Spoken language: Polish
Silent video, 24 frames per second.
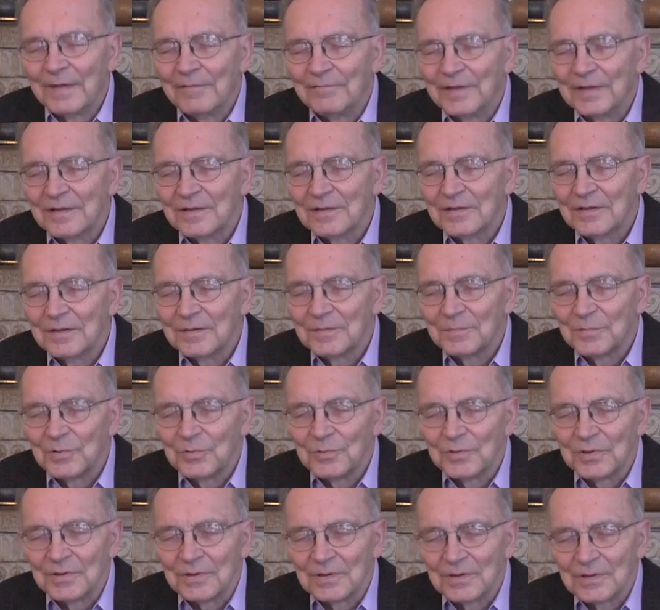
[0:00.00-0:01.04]
Węgry,
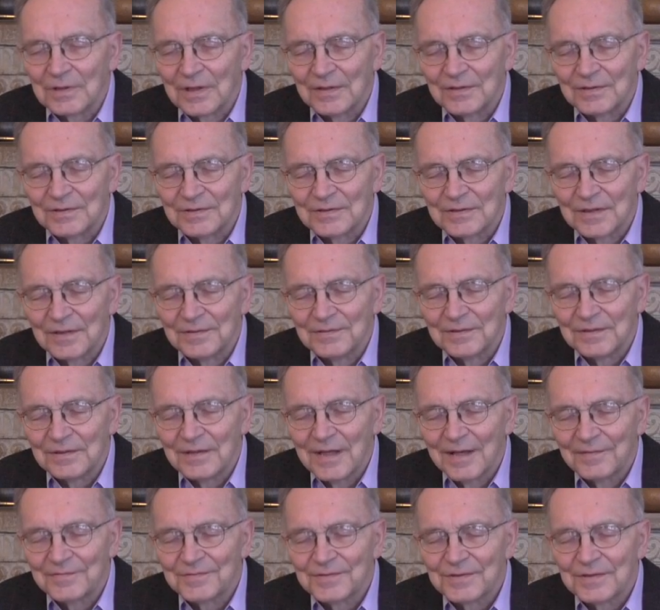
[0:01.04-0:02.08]
były kraje
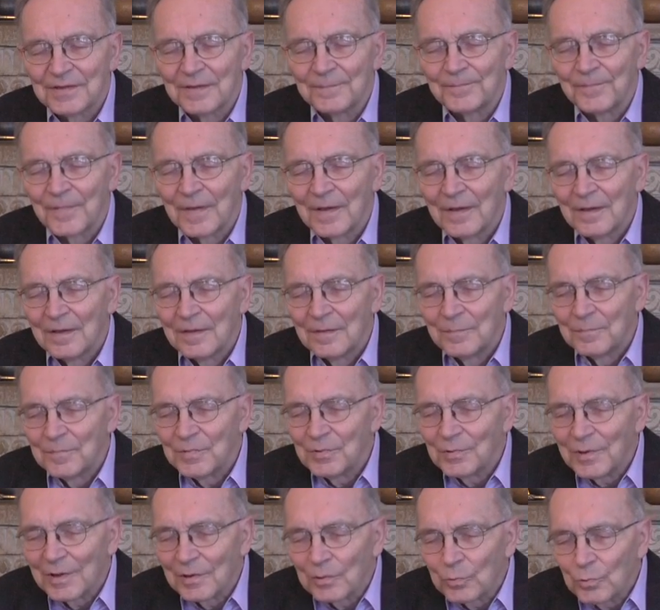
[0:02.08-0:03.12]
skandynawskie,
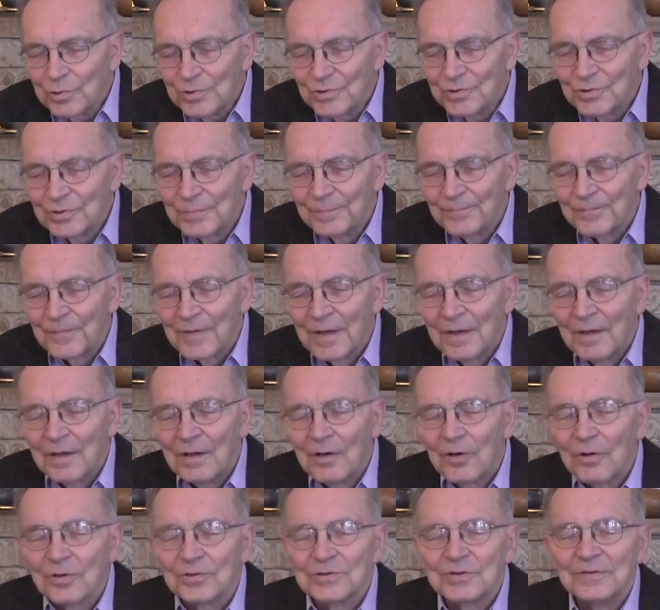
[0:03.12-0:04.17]
była Ruś
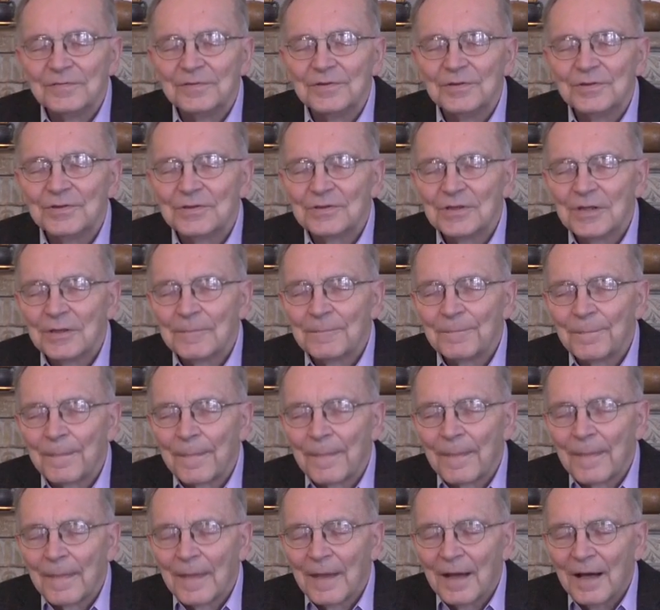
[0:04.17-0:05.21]
oczywiście,
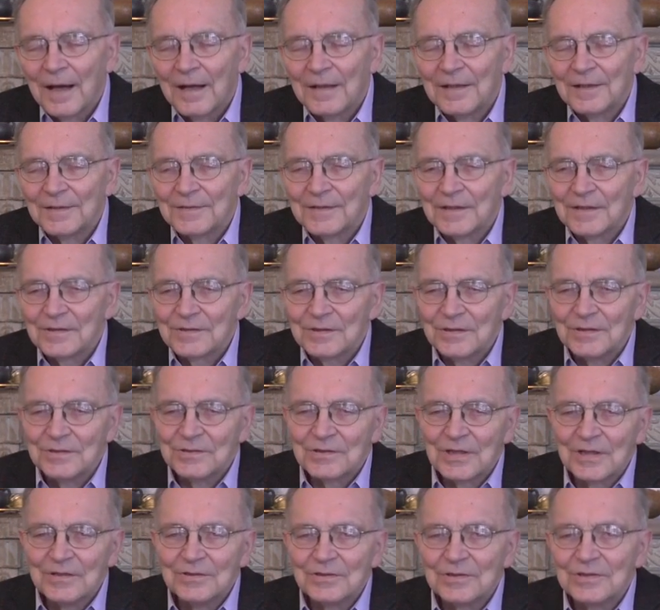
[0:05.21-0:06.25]
ale też i
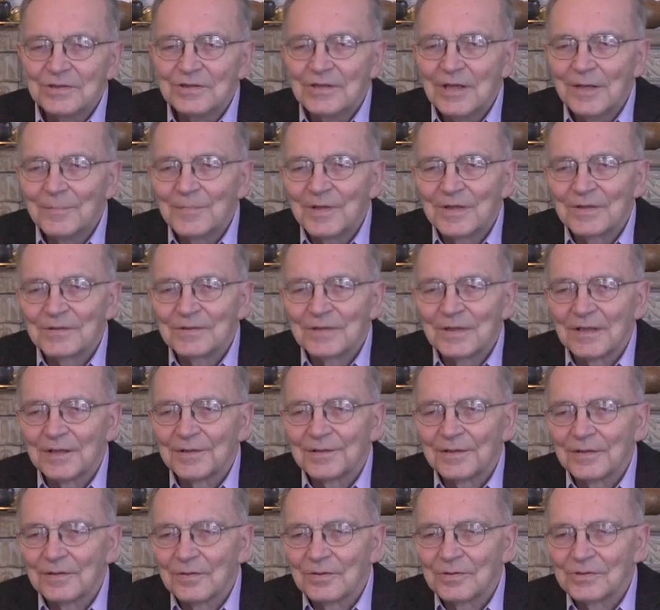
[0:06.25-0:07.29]
część Niemiec,
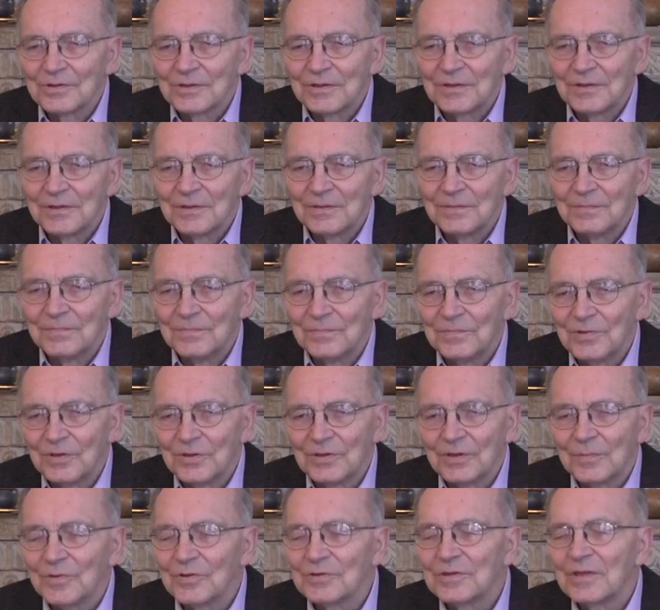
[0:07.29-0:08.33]
dlatego że no,
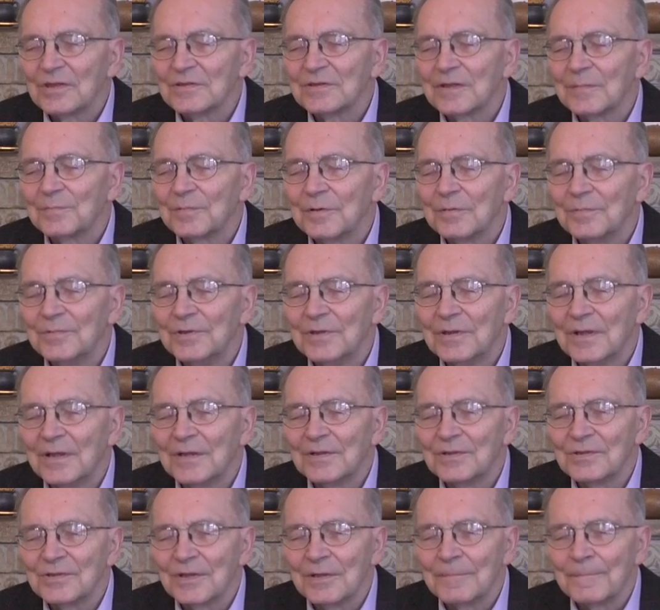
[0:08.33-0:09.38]
nie można
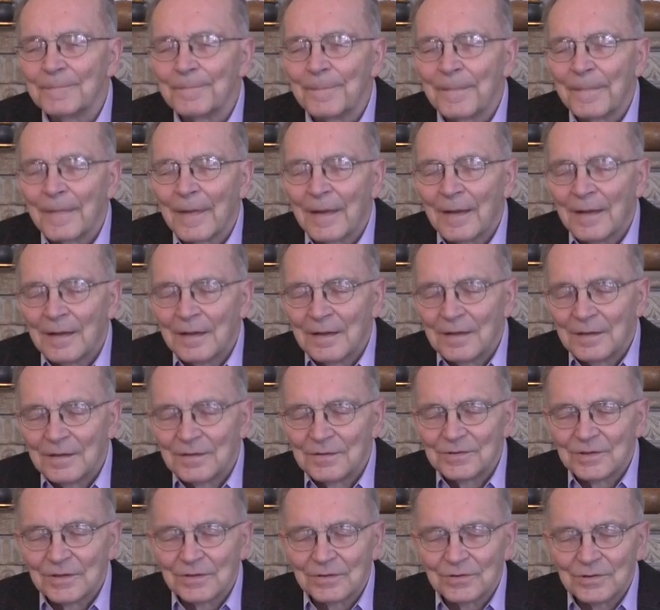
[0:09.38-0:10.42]
zapominać, że,
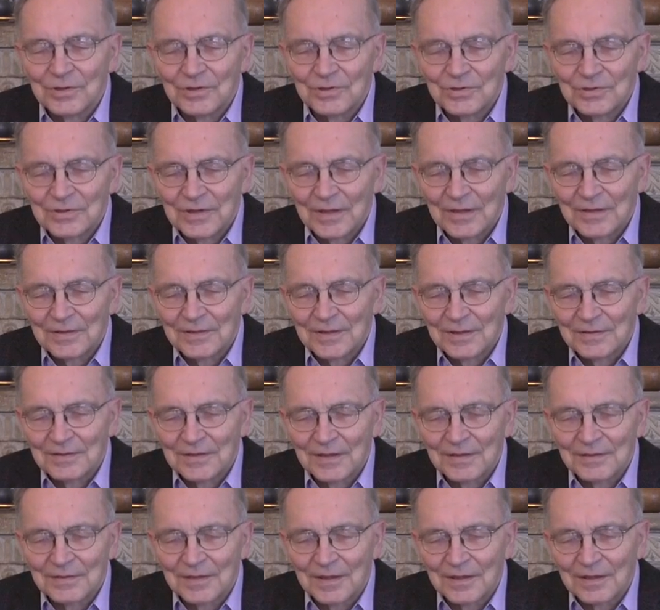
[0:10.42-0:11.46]
że gdzieś ta, ta,
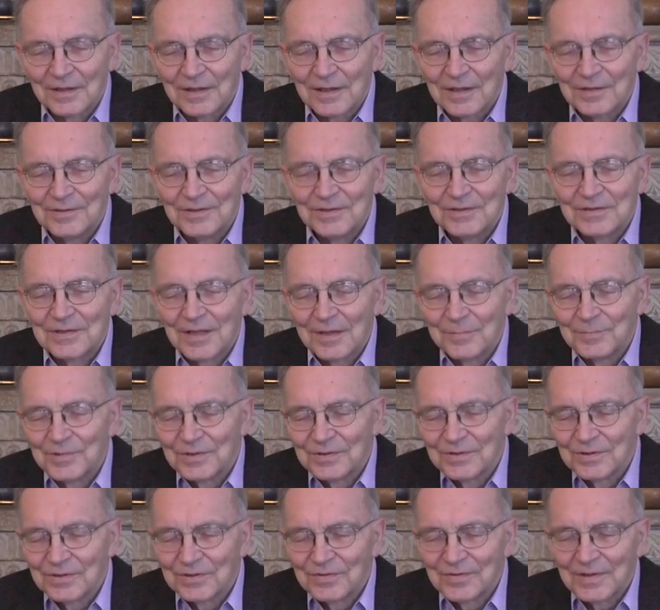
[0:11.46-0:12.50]
ta, ta granica
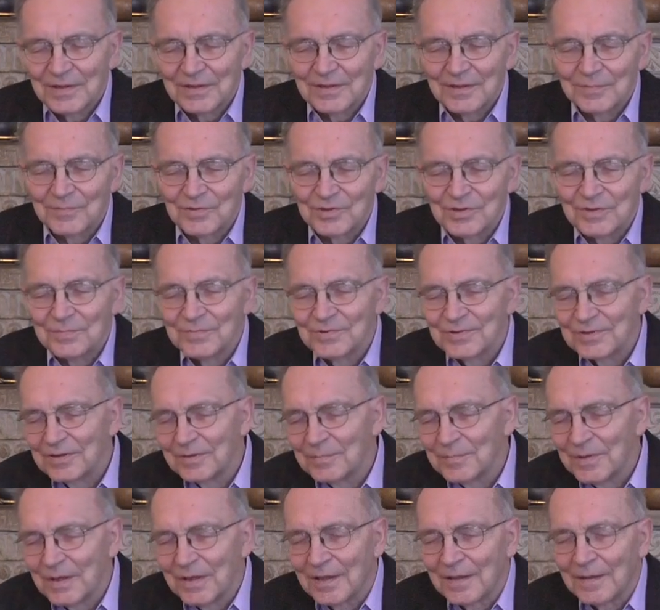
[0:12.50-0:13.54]
między światem
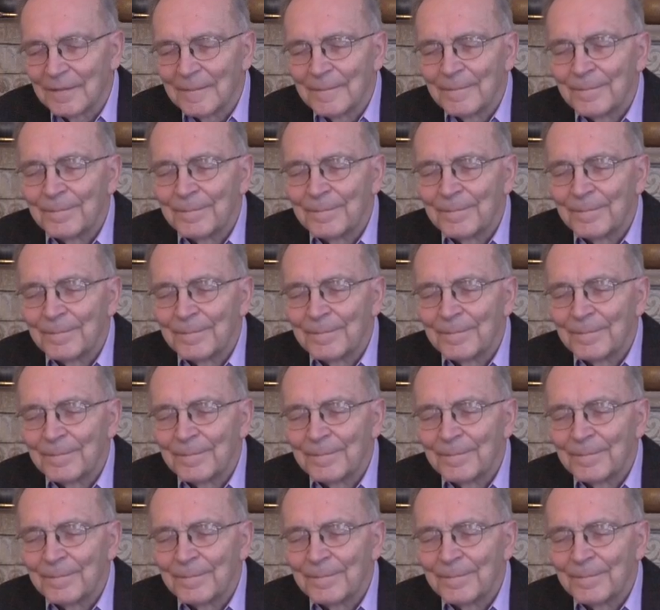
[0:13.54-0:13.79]
rzymskim a,